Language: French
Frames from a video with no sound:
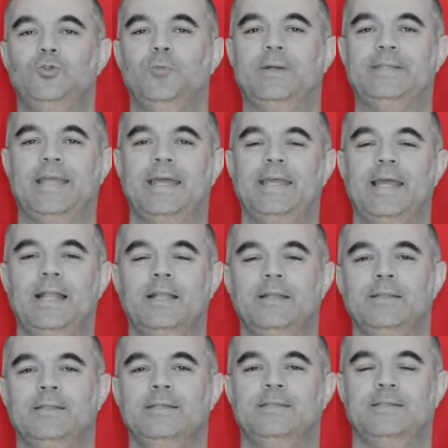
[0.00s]
du
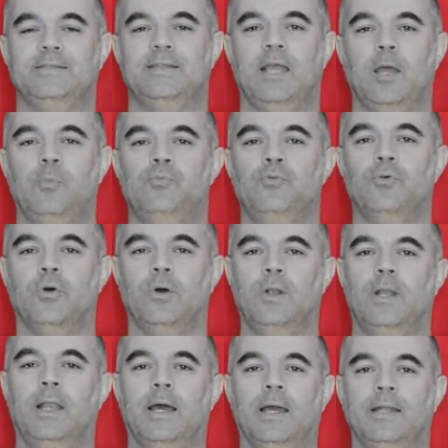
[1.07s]
matériel nécessaire pour
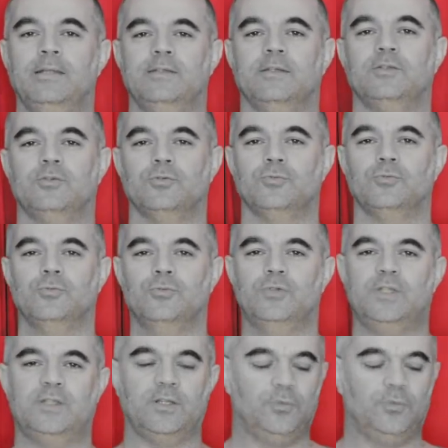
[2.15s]
la réalisation de cet